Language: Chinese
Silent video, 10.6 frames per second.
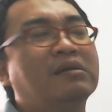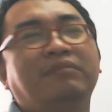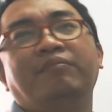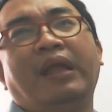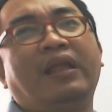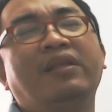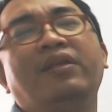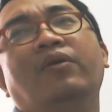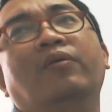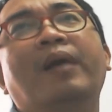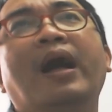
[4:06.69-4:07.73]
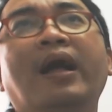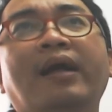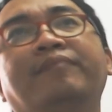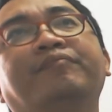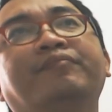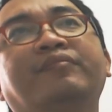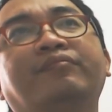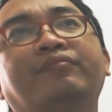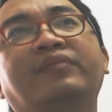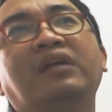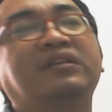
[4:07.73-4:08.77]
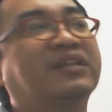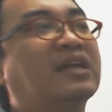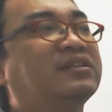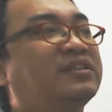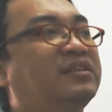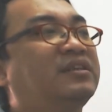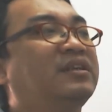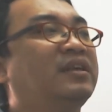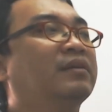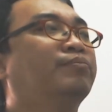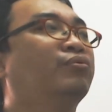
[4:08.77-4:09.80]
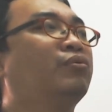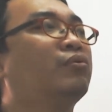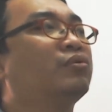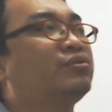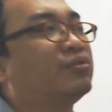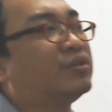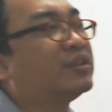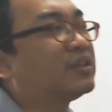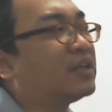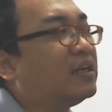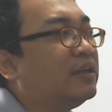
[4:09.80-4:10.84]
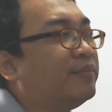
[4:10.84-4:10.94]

没有嘛，它的三奇也不过就是在里